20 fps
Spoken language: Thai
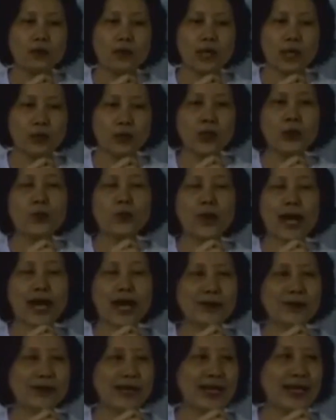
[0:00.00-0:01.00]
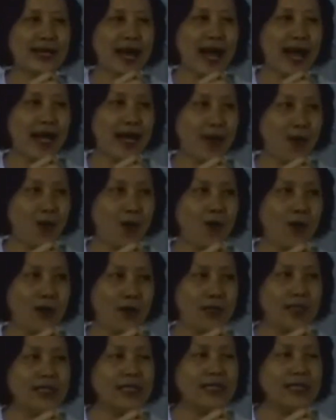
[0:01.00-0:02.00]
เราทะลุผ่านตรงนั้นได้เราเรา
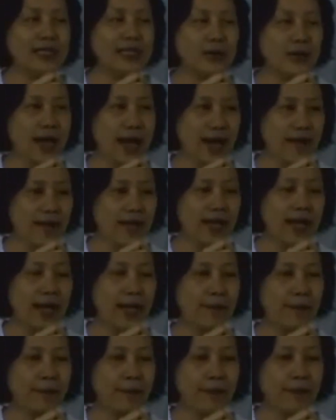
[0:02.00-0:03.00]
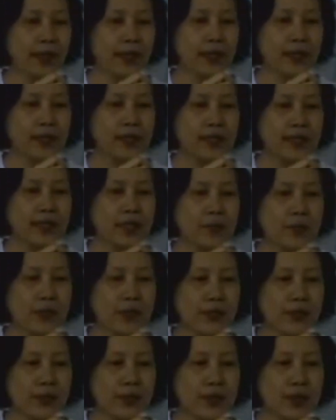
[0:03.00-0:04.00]
ยินดีอยู่แล้วอะค่ะก็เลยเข้าไป
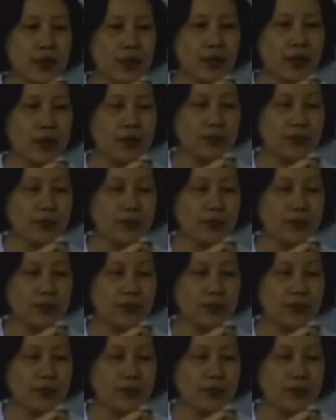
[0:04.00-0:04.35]
ดูแล้วก็